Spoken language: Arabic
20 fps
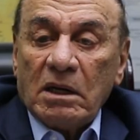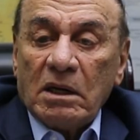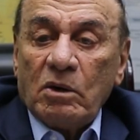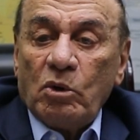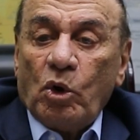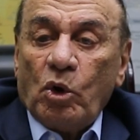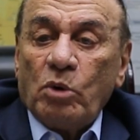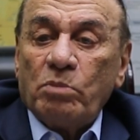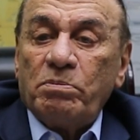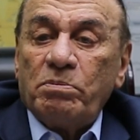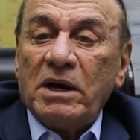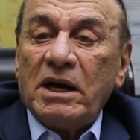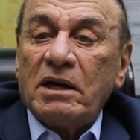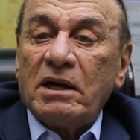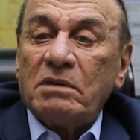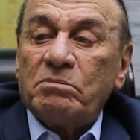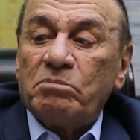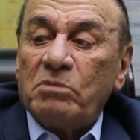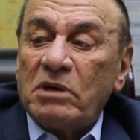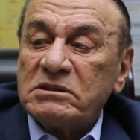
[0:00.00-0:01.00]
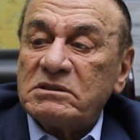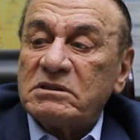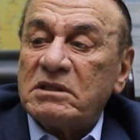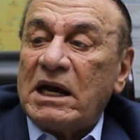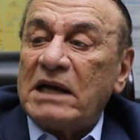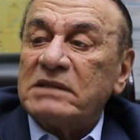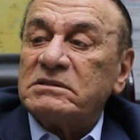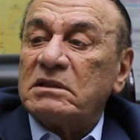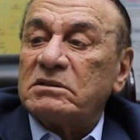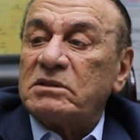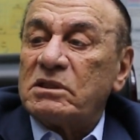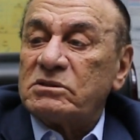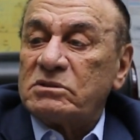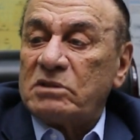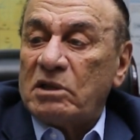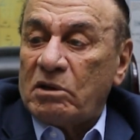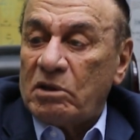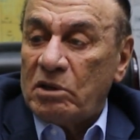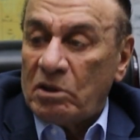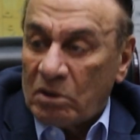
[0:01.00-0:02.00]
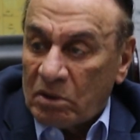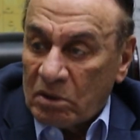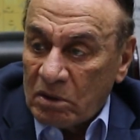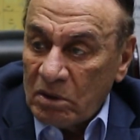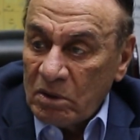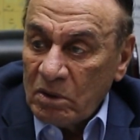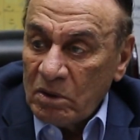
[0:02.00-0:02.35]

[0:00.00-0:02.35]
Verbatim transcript: لحبها لمصر عايزه تستقر